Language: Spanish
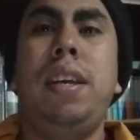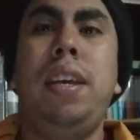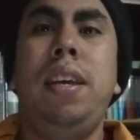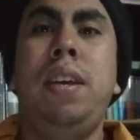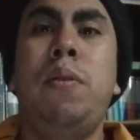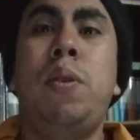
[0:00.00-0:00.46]

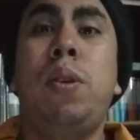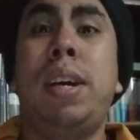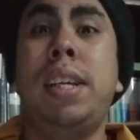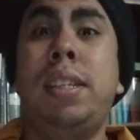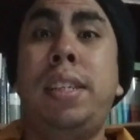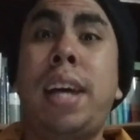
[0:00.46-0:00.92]
Y bueno,
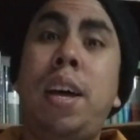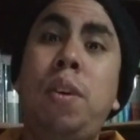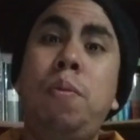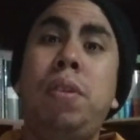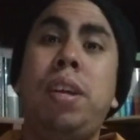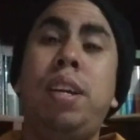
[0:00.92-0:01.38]

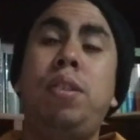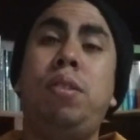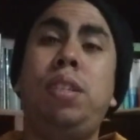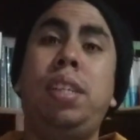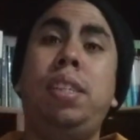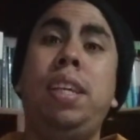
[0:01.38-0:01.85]
cansado un
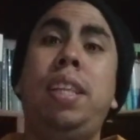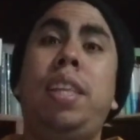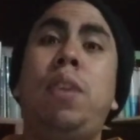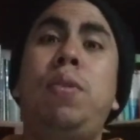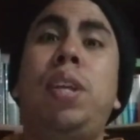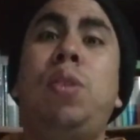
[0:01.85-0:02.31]
rato se
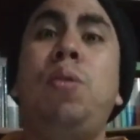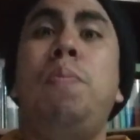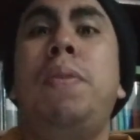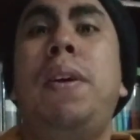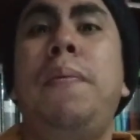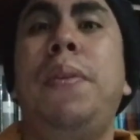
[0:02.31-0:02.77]
sienta en una
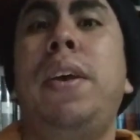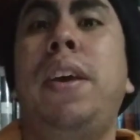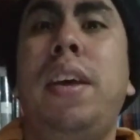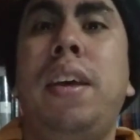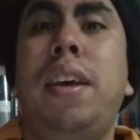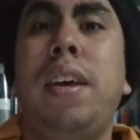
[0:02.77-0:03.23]
tumba.
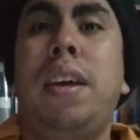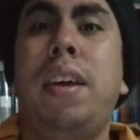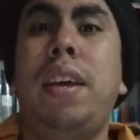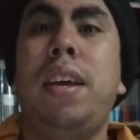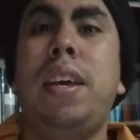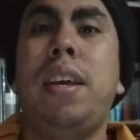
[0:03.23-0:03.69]

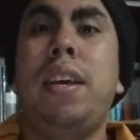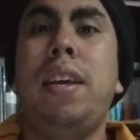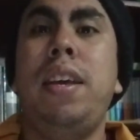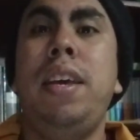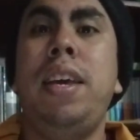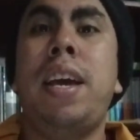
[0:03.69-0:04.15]

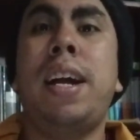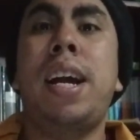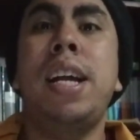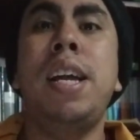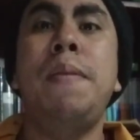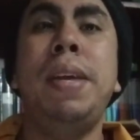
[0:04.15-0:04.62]
Y
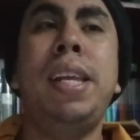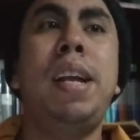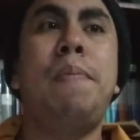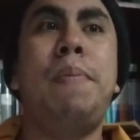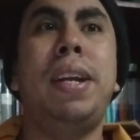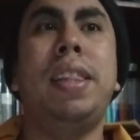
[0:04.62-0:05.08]
acá ya viene
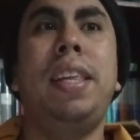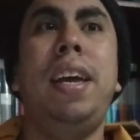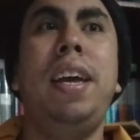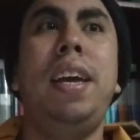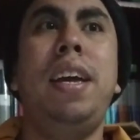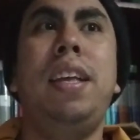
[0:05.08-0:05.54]
la
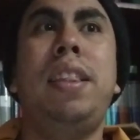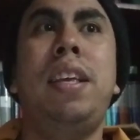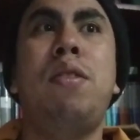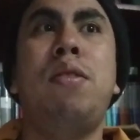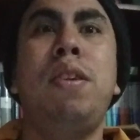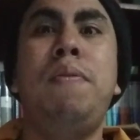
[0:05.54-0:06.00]
parte
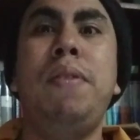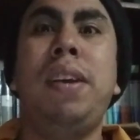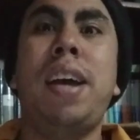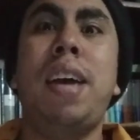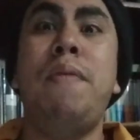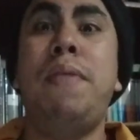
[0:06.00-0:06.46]

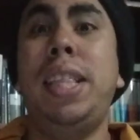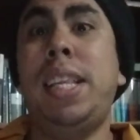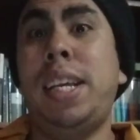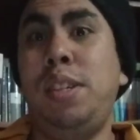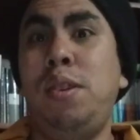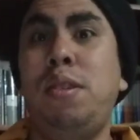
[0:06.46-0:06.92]
terrorífica y
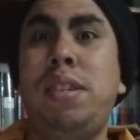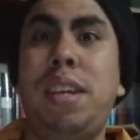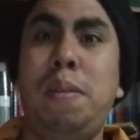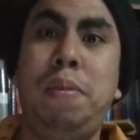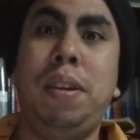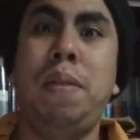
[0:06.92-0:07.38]

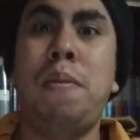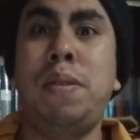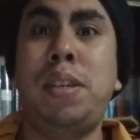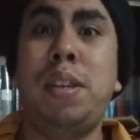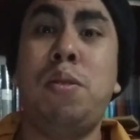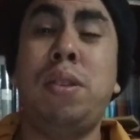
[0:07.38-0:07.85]
fantasiosa, porque
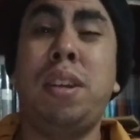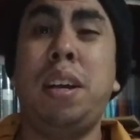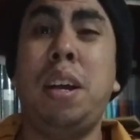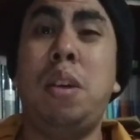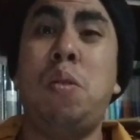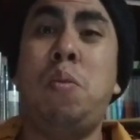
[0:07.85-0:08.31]
vamos a
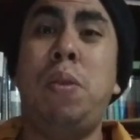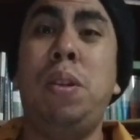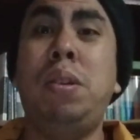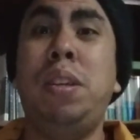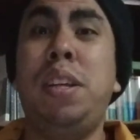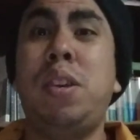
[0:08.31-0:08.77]
recordar que los
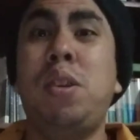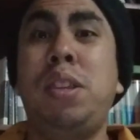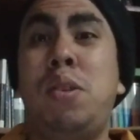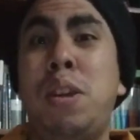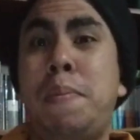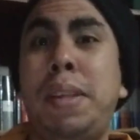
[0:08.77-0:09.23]
cuentos de terror
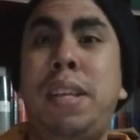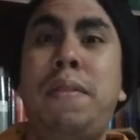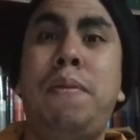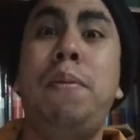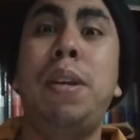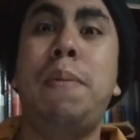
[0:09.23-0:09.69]
tienen
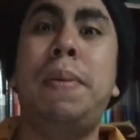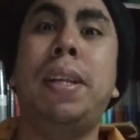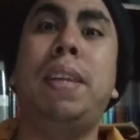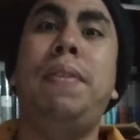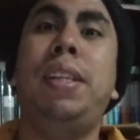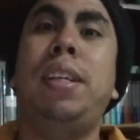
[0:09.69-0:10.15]
una, una
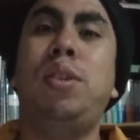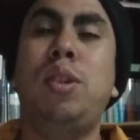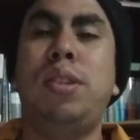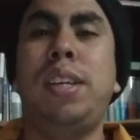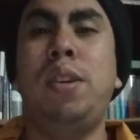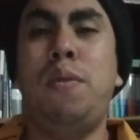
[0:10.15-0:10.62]
parte
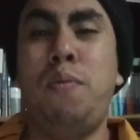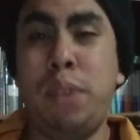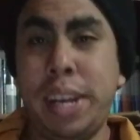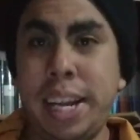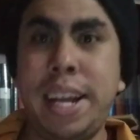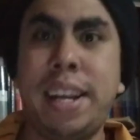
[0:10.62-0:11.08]
fantasiosa, ¿no?
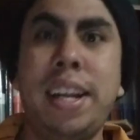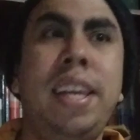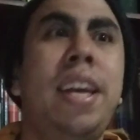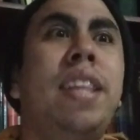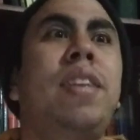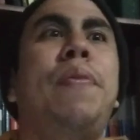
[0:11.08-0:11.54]
Fuera de la
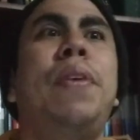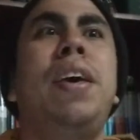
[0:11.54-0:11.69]
realidad.